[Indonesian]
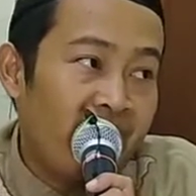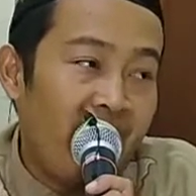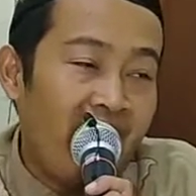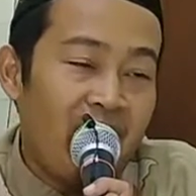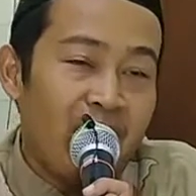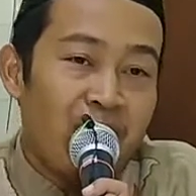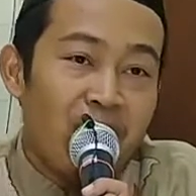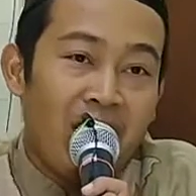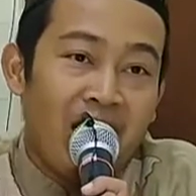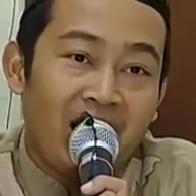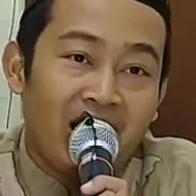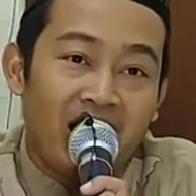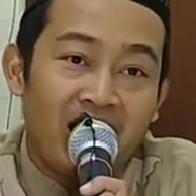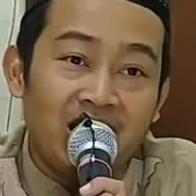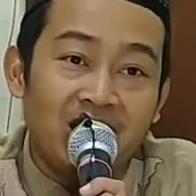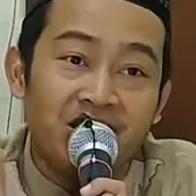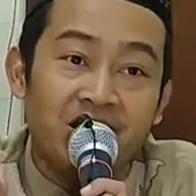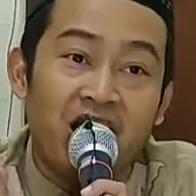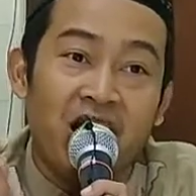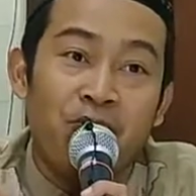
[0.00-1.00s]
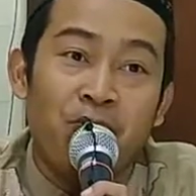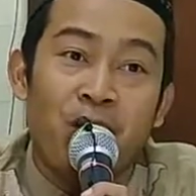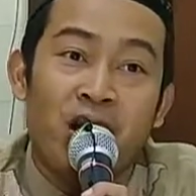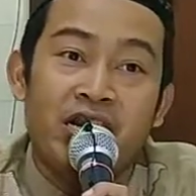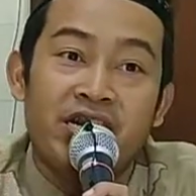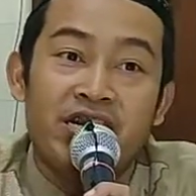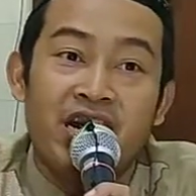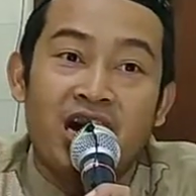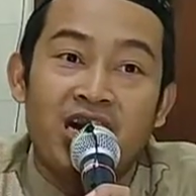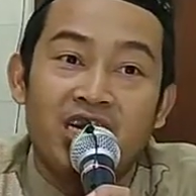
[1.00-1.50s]
apakah
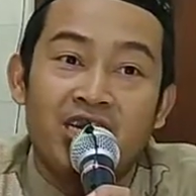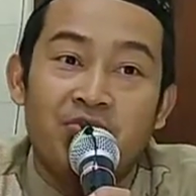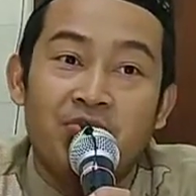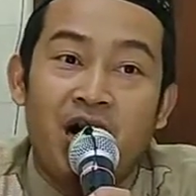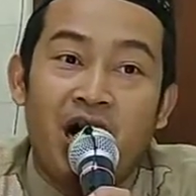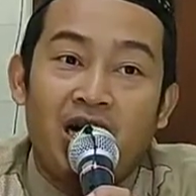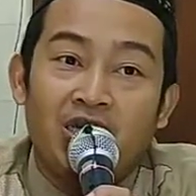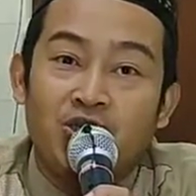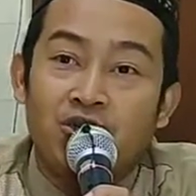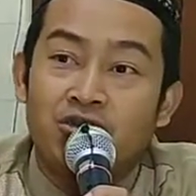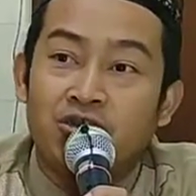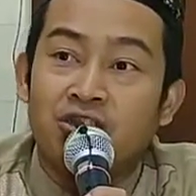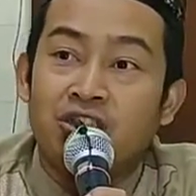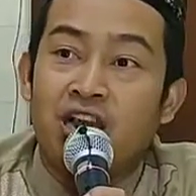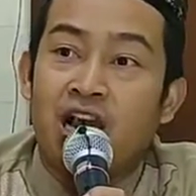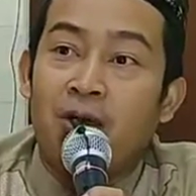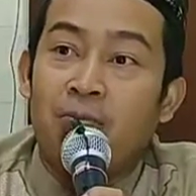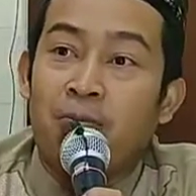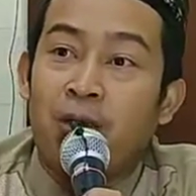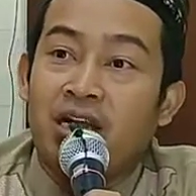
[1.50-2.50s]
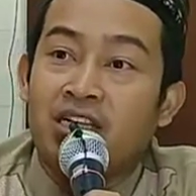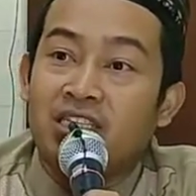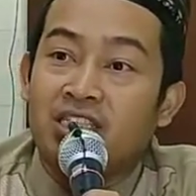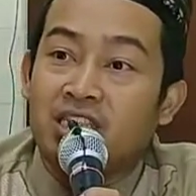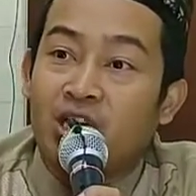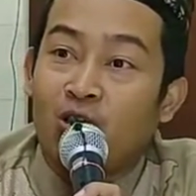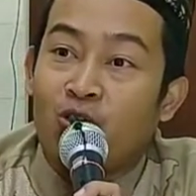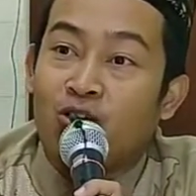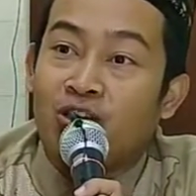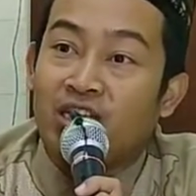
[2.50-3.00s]
sya'ban yang dimaksud
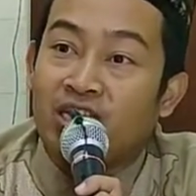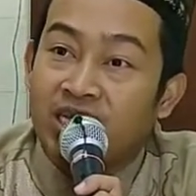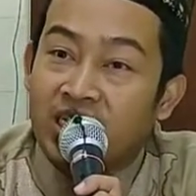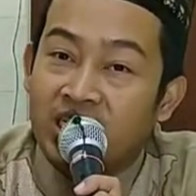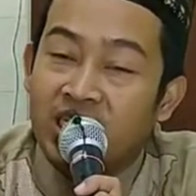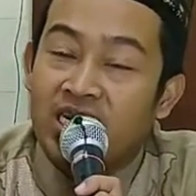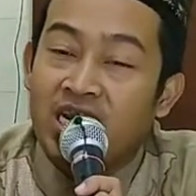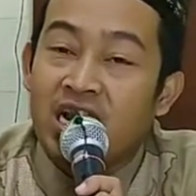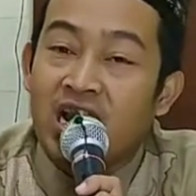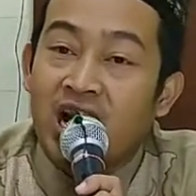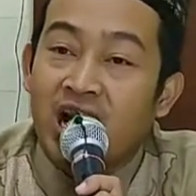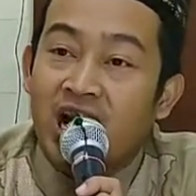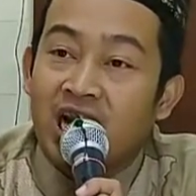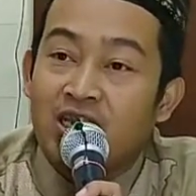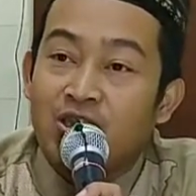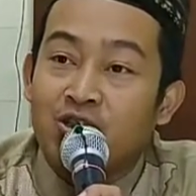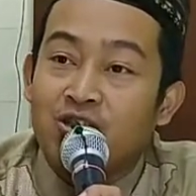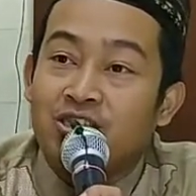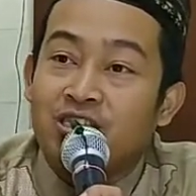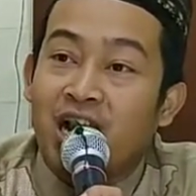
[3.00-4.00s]
sya'ban tahun ini atau